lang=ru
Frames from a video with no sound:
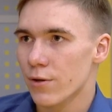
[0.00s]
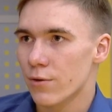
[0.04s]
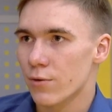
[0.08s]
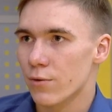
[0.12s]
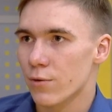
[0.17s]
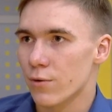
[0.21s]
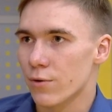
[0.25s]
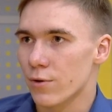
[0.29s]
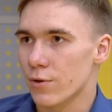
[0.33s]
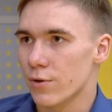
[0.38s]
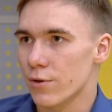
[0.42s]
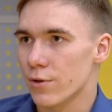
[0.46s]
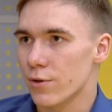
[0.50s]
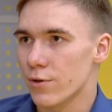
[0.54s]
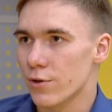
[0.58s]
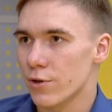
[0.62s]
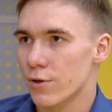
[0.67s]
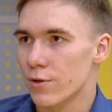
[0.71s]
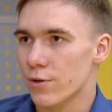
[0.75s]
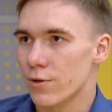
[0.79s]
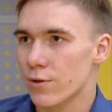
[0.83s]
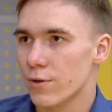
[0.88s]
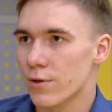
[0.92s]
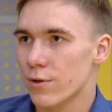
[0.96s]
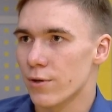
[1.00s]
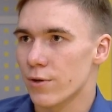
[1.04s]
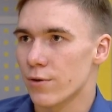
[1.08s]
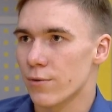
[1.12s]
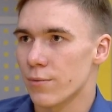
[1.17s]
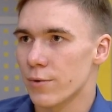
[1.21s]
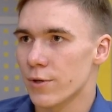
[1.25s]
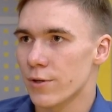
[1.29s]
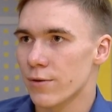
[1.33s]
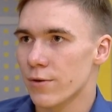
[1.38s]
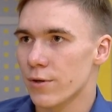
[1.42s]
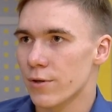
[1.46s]
то есть через цикл
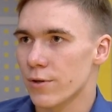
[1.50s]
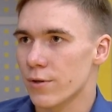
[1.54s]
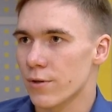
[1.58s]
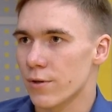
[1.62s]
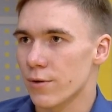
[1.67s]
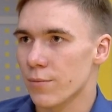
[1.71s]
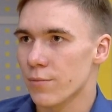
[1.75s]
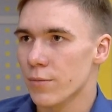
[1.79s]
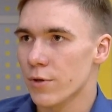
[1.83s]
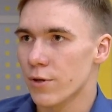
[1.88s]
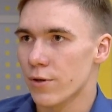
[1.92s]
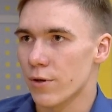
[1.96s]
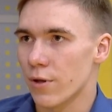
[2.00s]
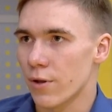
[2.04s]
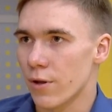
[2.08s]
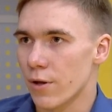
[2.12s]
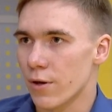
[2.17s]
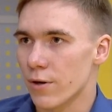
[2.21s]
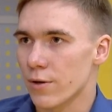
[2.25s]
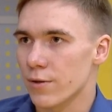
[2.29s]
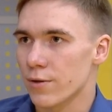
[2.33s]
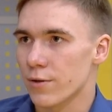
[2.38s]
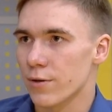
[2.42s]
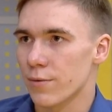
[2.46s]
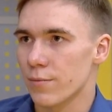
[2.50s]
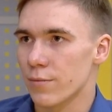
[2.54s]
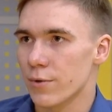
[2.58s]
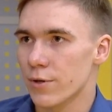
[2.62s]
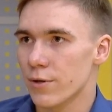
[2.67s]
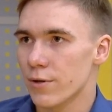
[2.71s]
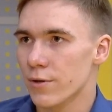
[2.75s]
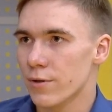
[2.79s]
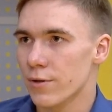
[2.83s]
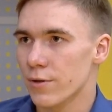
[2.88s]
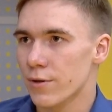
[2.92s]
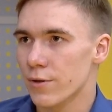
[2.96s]
образовательных мини-лекций,
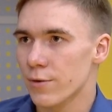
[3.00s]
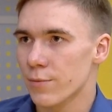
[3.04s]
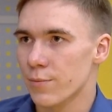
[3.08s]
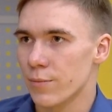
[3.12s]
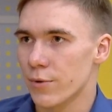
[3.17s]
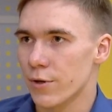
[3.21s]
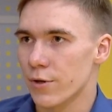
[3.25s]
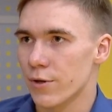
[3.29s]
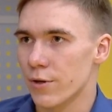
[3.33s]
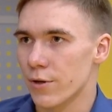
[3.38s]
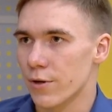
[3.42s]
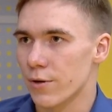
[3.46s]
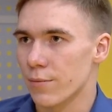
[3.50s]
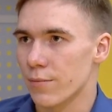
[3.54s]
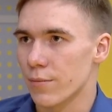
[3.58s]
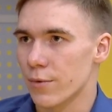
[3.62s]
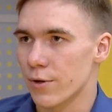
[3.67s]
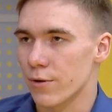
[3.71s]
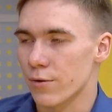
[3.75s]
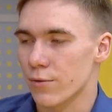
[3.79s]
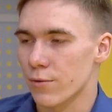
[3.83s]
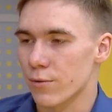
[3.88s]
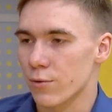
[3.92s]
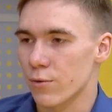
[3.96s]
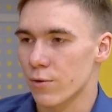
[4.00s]
бесед со спикерами,